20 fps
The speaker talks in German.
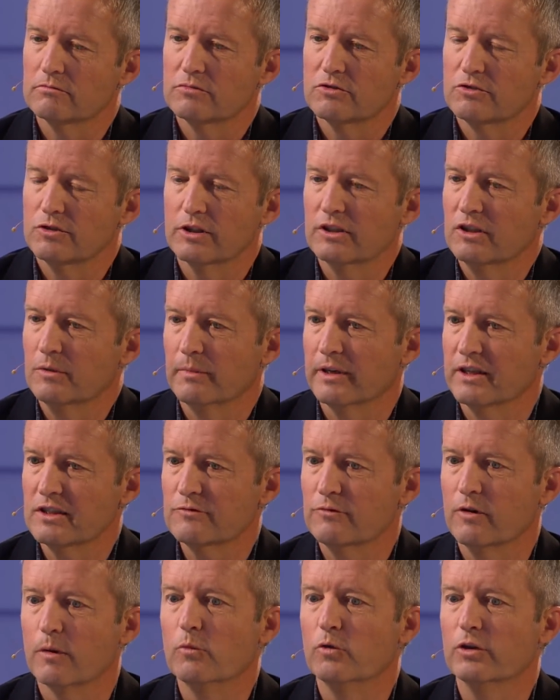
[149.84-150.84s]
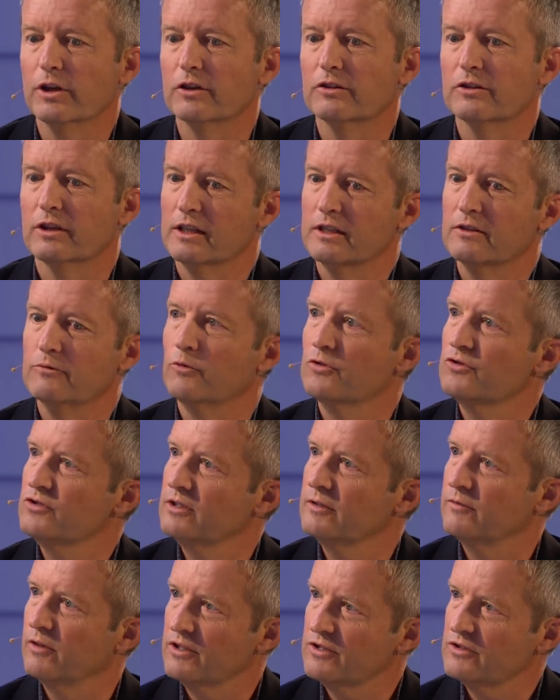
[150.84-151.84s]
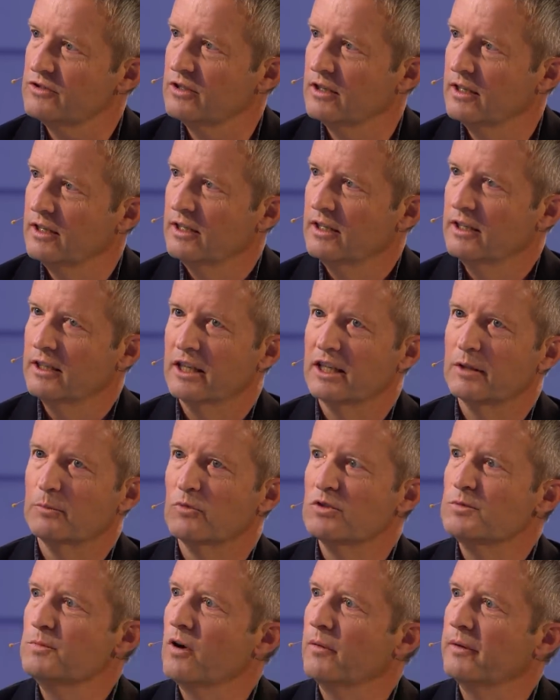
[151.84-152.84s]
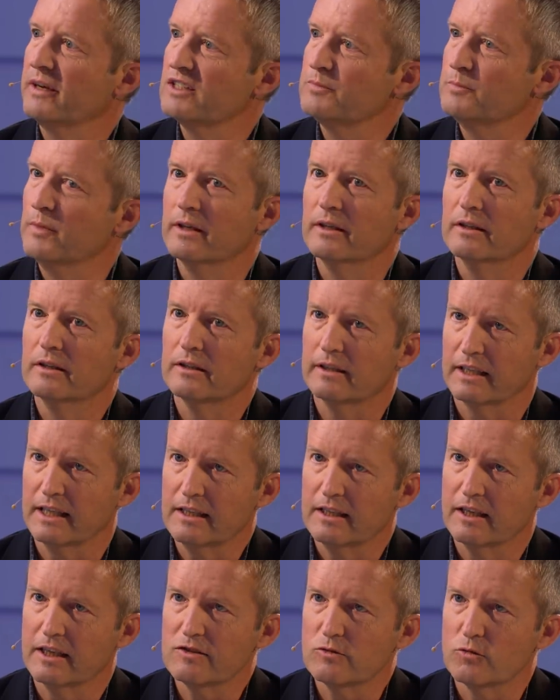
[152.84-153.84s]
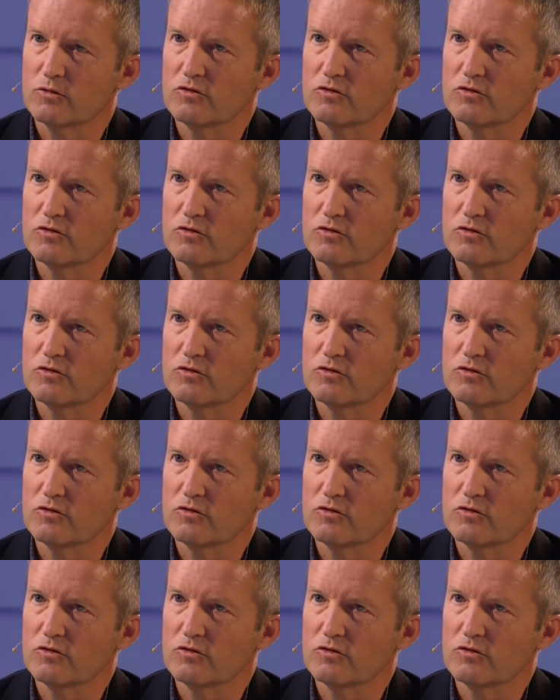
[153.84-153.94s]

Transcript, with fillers: sinngemäß formuliert, ich wüsste was. Ich muss mich aber erstmal rechtlich